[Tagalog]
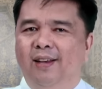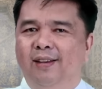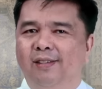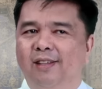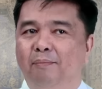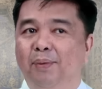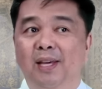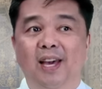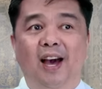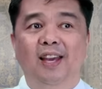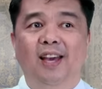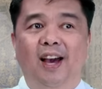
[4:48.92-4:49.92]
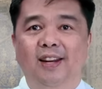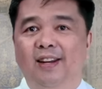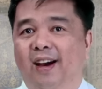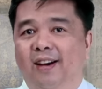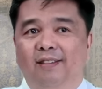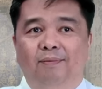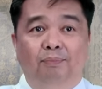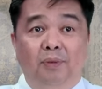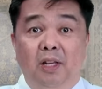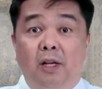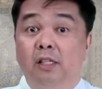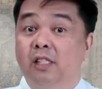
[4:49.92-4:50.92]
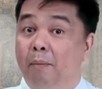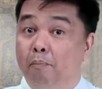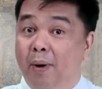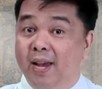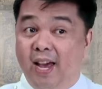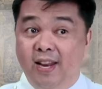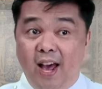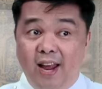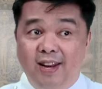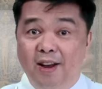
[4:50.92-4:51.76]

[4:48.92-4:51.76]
sa biyaya ng sambayanan,